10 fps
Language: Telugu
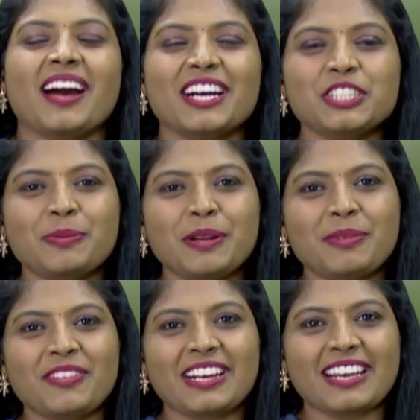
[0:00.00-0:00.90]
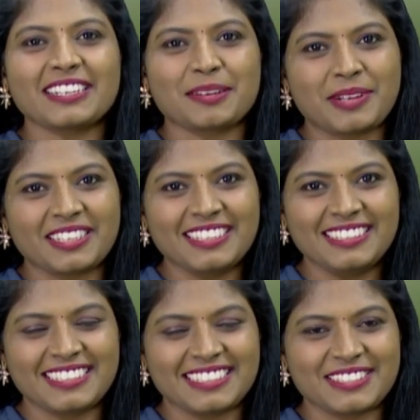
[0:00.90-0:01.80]
ఆయుష్మాన్ భవ కార్యక్రమానికి
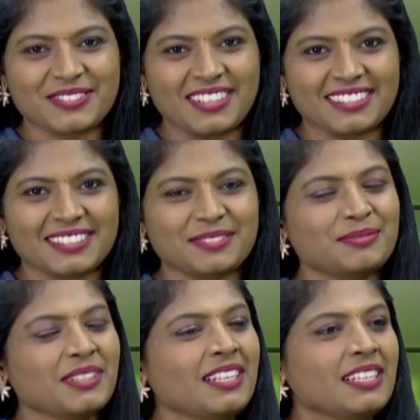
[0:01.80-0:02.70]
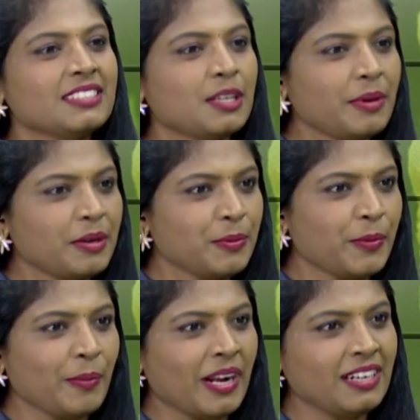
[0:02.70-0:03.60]
తిరిగి స్వాగతం సార్ మనం
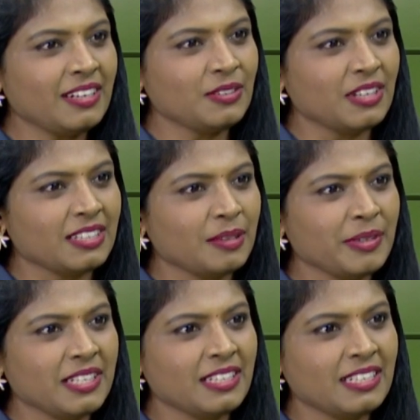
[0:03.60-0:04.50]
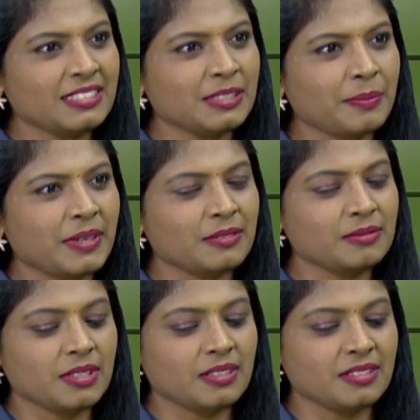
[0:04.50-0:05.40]
ఇప్పుడు మాట్లాడుకున్నాం కదా మీరు ఇందాక చెప్పారు
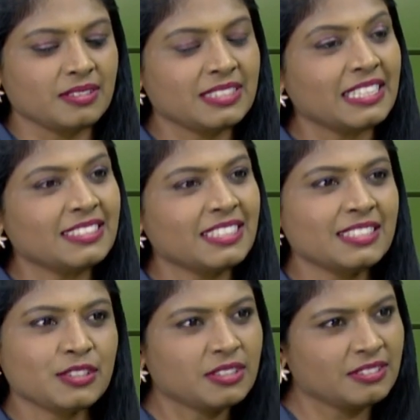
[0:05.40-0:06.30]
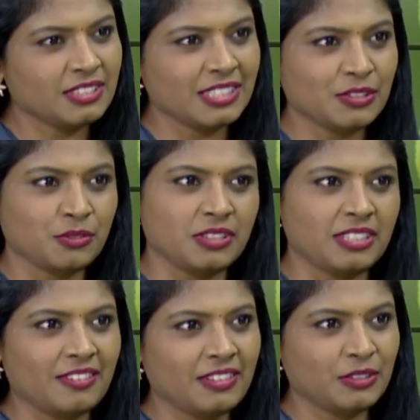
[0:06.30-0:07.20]
సర్జరీస్ చేసుకున్న
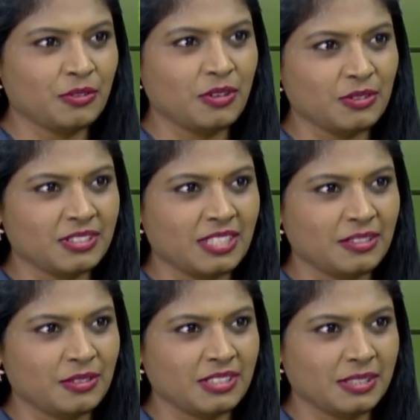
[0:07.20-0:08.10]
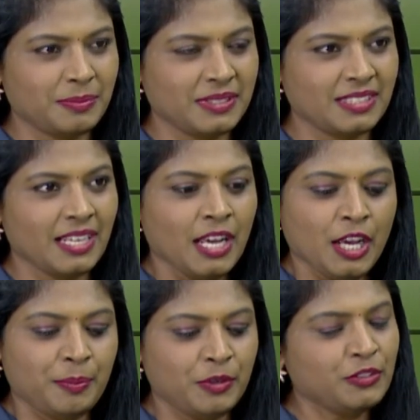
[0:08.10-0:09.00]
తర్వాత కూడా వస్తారు అని చెప్పేసి
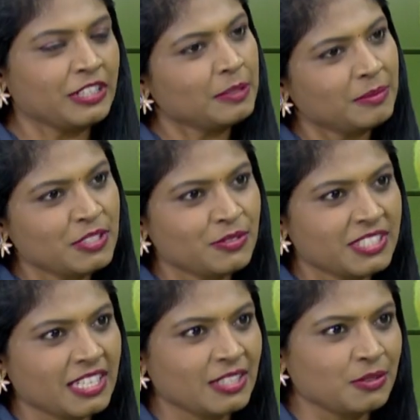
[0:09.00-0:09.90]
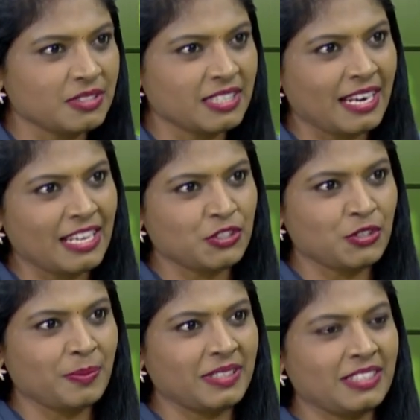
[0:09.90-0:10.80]
ఇప్పుడు ట్రీట్మెంట్స్ విషయానికి వస్తే
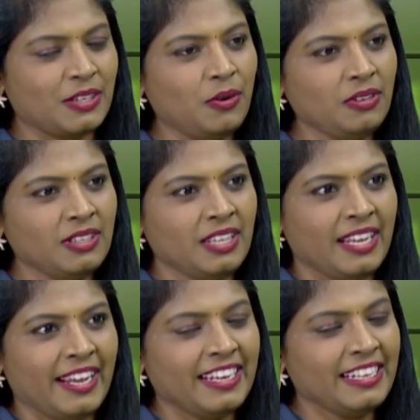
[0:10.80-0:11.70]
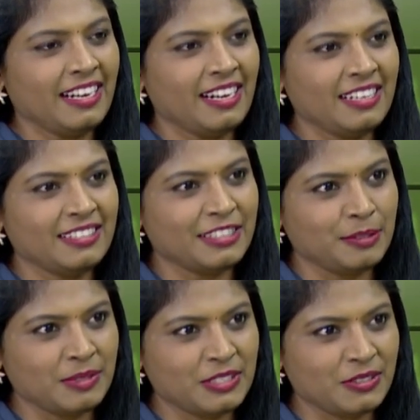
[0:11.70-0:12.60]
న్యాచురోపతిలో ఎన్ని రకాల
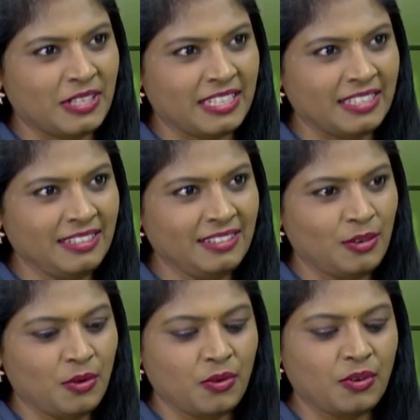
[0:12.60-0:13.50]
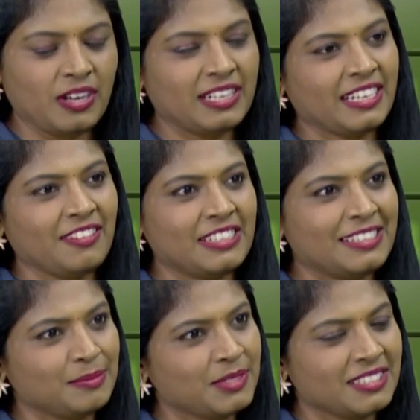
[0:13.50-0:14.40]
ట్రీట్మెంట్స్ ఉన్నాయి ఒక్కొక్కటిగా
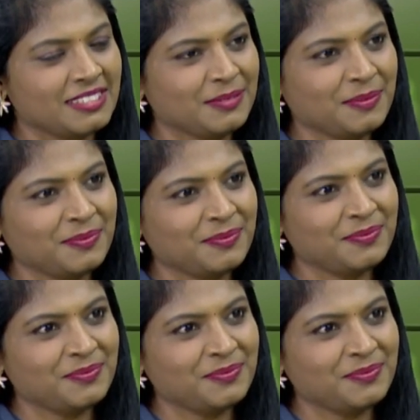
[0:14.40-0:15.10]
వెళ్దాం సార్ ఓకే